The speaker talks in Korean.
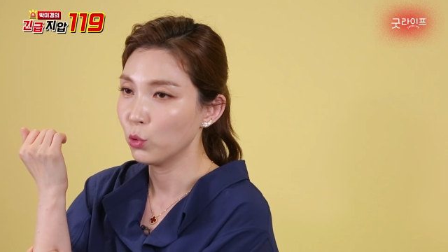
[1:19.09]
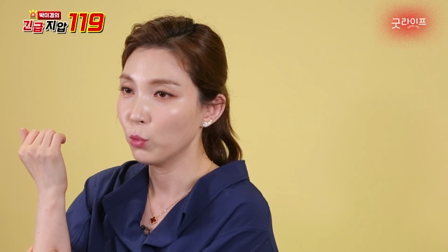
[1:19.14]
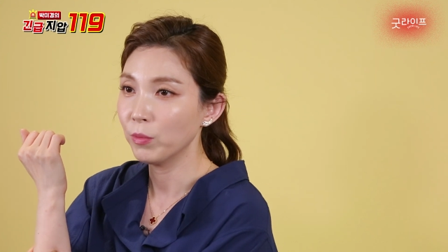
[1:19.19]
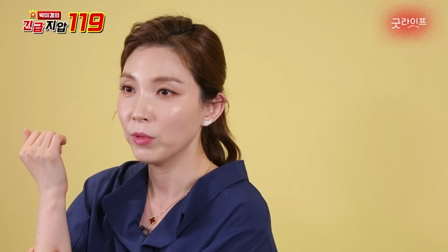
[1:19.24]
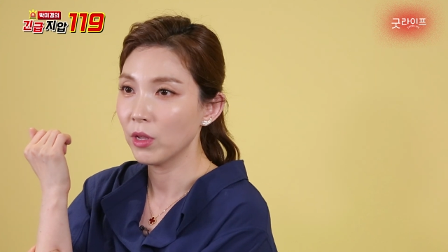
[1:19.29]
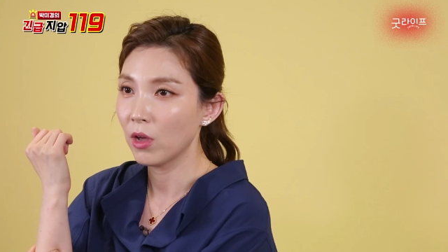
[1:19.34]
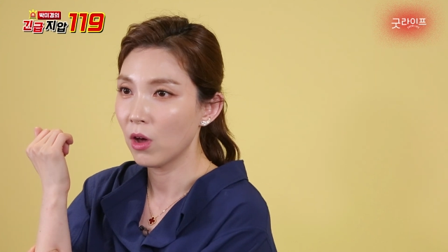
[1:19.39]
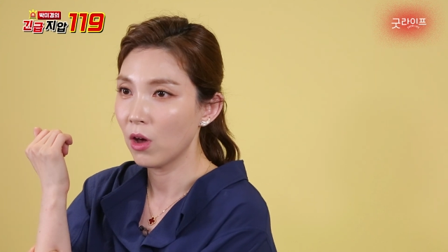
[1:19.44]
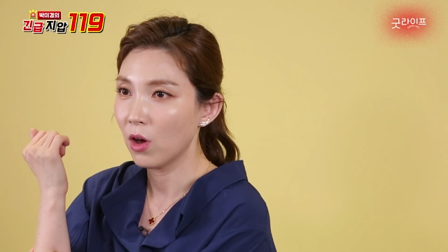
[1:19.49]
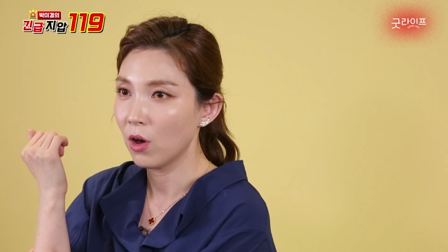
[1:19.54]

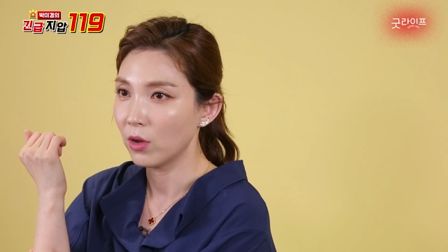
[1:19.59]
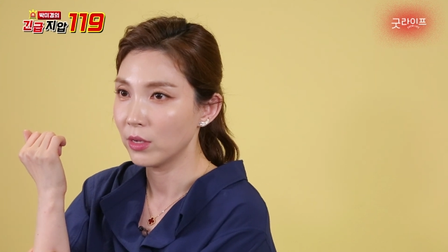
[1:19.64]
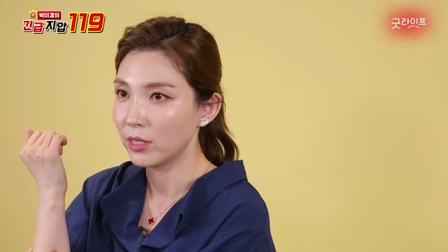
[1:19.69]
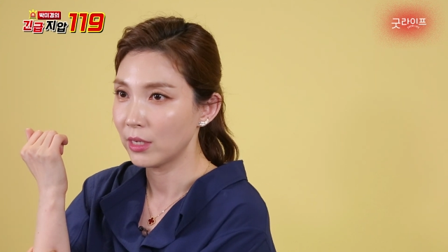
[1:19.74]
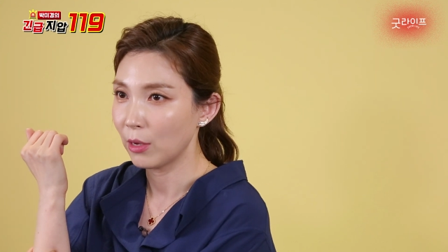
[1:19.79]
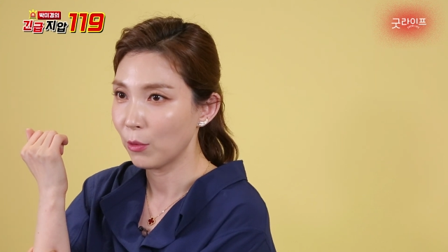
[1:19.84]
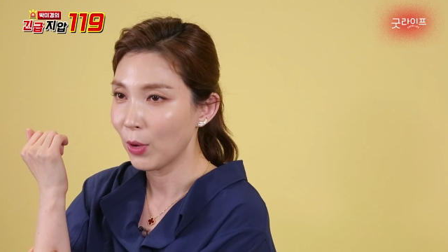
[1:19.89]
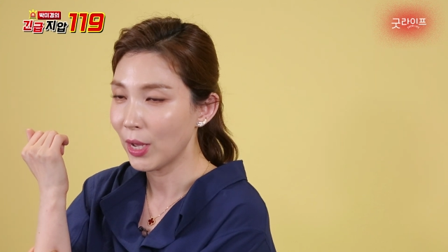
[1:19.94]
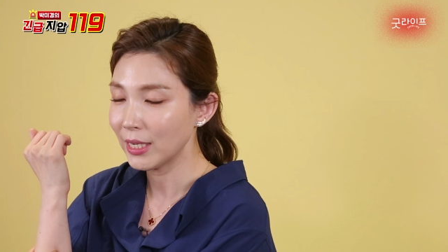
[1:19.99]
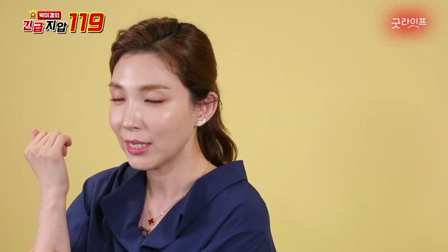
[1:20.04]
좀 더
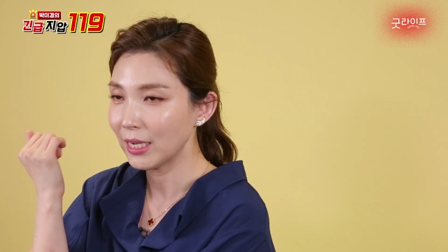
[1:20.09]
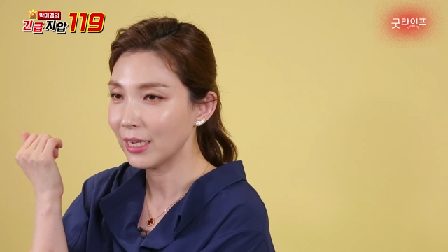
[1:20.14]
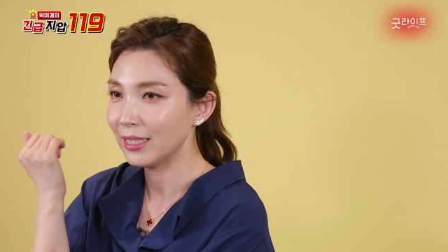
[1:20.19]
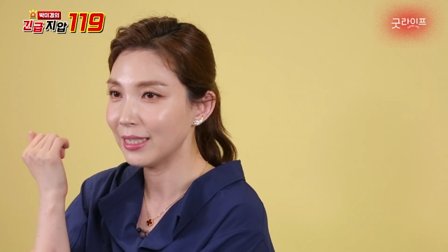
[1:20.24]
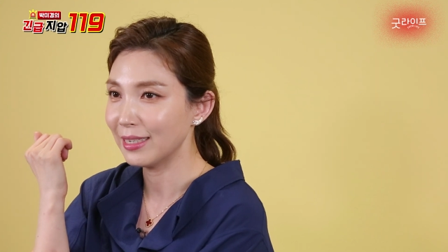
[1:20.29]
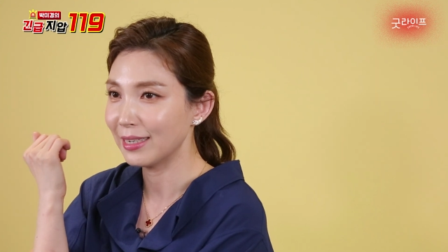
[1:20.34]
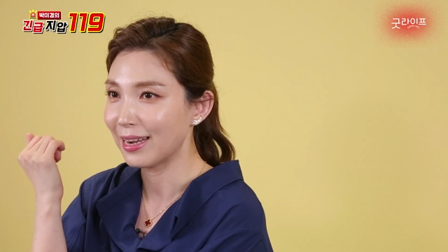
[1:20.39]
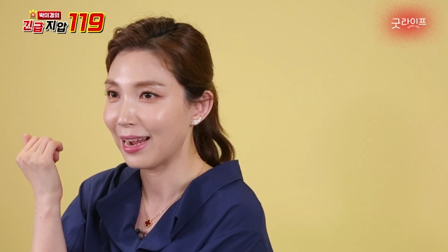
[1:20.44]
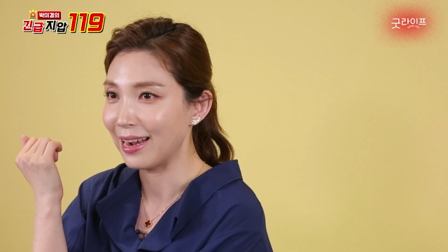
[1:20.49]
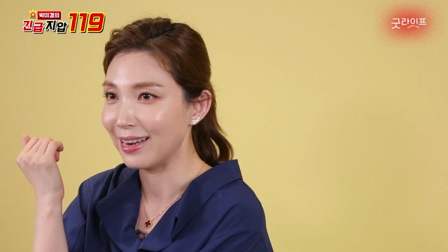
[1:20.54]
이제
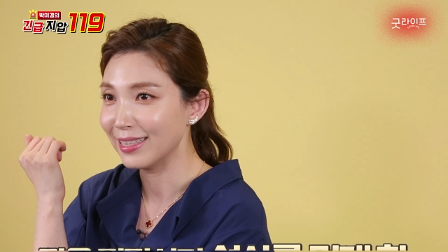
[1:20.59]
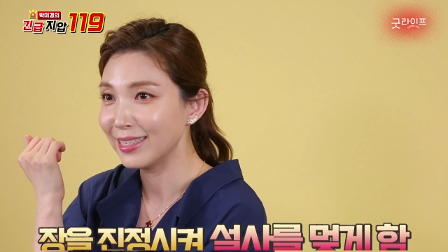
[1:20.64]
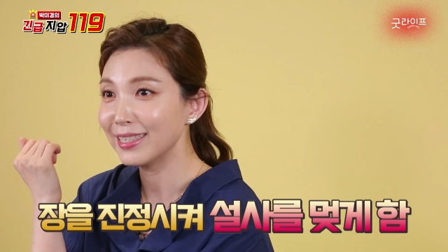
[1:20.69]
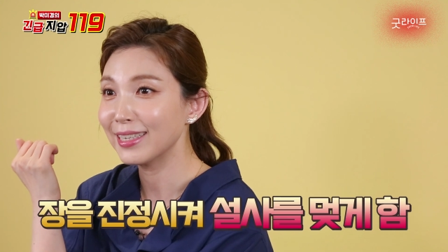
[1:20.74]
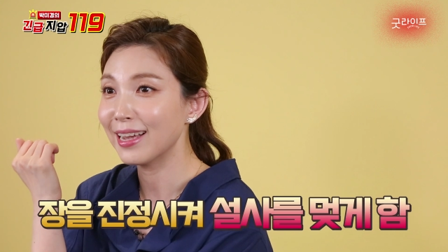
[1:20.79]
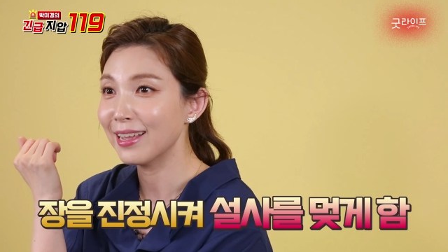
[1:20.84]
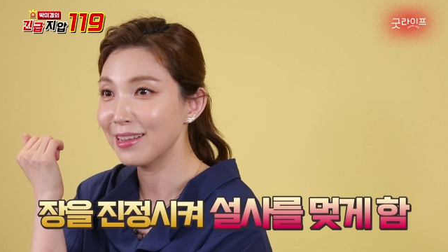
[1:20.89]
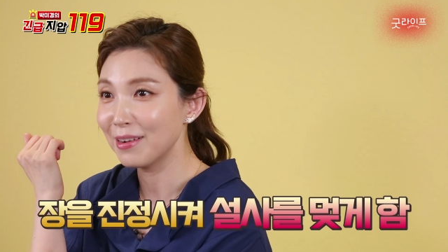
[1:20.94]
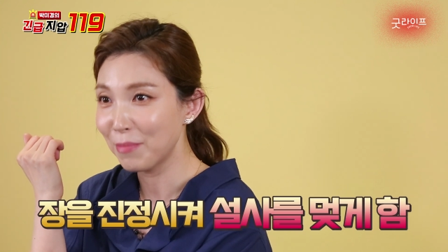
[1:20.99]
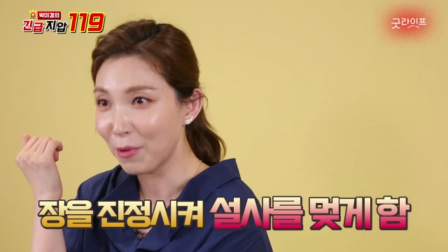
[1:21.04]
화장실 갈
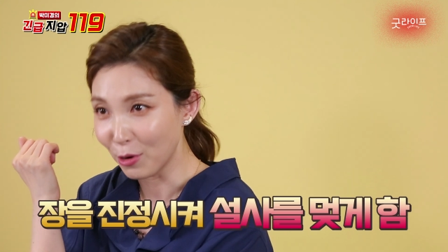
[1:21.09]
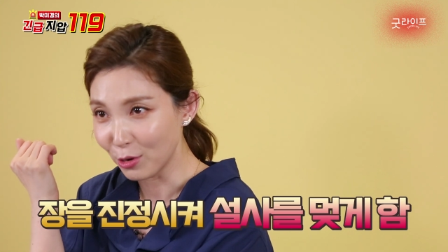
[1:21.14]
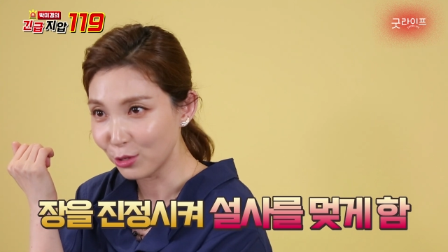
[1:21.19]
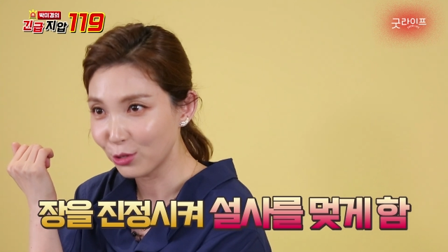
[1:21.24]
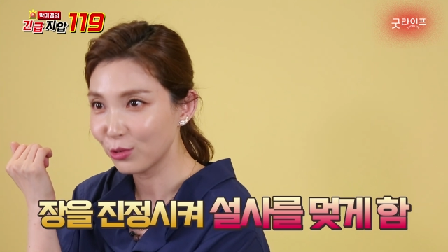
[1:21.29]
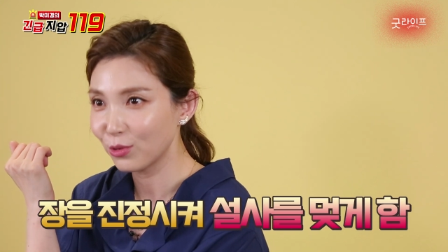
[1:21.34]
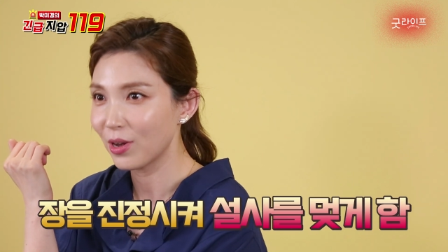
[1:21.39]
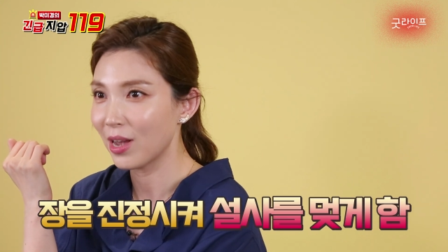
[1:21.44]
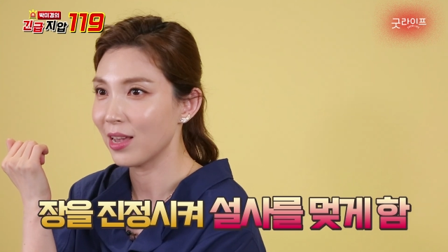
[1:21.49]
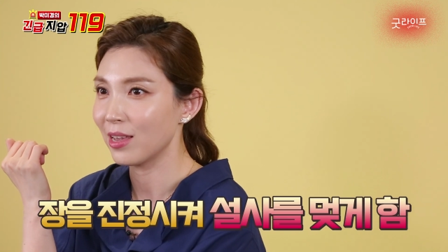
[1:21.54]
시간을 벌
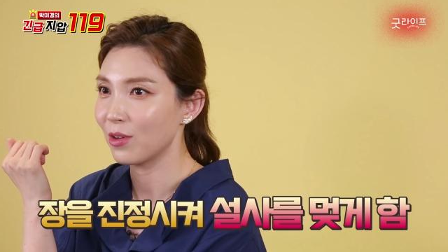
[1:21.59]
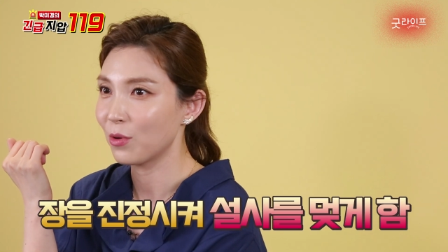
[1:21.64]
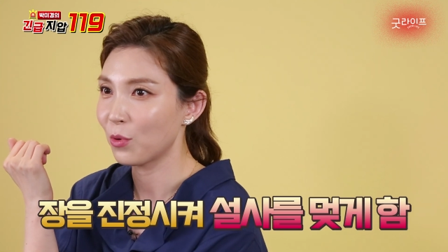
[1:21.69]
수가